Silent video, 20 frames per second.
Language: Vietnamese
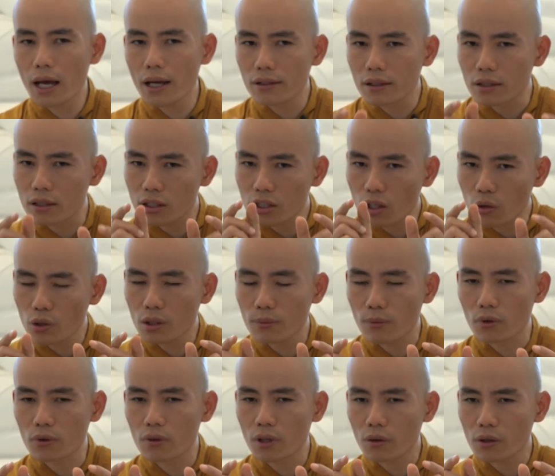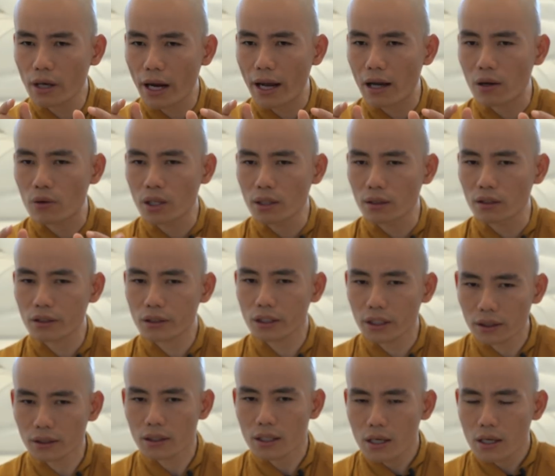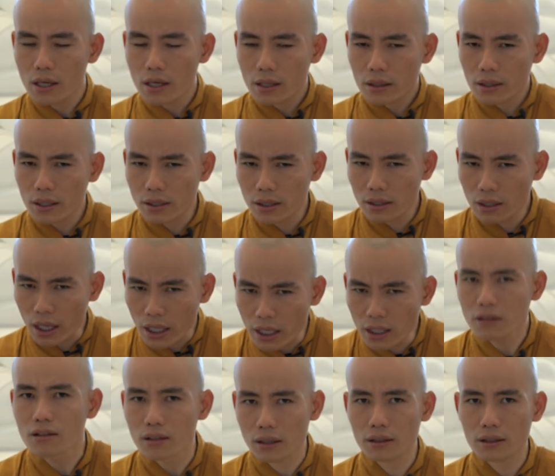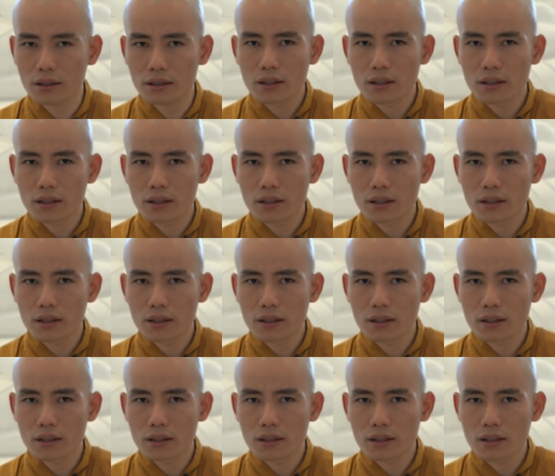hay nhìn sâu như một con cào cào hay con kiến, ta sẽ thấy được